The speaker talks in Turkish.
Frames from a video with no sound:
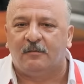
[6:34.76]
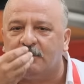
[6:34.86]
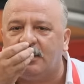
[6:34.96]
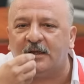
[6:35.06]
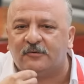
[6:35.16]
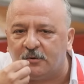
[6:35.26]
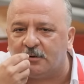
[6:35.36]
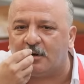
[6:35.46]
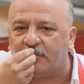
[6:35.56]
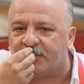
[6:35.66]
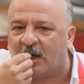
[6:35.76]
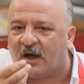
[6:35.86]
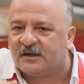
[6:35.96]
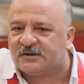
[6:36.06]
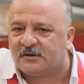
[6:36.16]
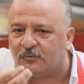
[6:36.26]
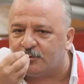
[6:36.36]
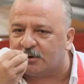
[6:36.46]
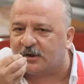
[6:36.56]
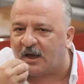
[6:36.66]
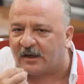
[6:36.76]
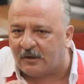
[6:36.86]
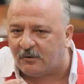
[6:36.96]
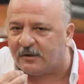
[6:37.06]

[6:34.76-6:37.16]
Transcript: Millet diyor ya acılı kuyruk yağı geliyor